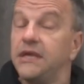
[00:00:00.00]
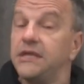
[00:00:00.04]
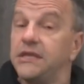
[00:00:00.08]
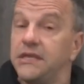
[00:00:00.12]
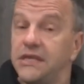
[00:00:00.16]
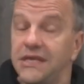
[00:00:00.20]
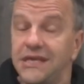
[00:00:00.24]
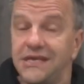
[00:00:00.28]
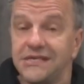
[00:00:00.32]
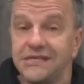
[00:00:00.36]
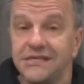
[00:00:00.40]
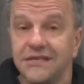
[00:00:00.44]

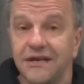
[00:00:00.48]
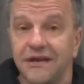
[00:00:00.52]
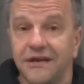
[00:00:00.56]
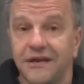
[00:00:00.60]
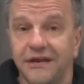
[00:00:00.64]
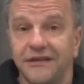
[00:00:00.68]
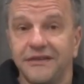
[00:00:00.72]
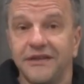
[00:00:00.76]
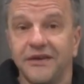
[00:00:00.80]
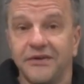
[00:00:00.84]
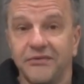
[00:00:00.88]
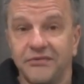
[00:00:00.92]

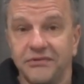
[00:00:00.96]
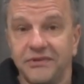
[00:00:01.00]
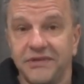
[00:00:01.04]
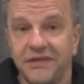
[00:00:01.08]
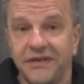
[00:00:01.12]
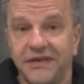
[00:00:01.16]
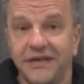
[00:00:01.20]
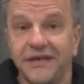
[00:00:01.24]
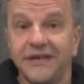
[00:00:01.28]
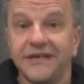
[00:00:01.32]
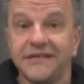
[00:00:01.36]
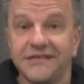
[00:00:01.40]
несколько
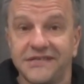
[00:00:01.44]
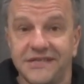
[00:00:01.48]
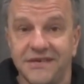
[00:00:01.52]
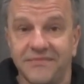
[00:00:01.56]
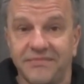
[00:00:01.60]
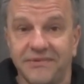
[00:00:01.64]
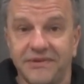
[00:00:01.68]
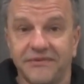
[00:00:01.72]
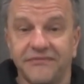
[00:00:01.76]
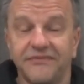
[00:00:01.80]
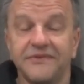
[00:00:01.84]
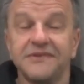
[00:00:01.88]
народных
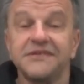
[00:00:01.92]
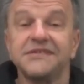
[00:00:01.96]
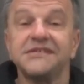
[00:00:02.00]
рецептов.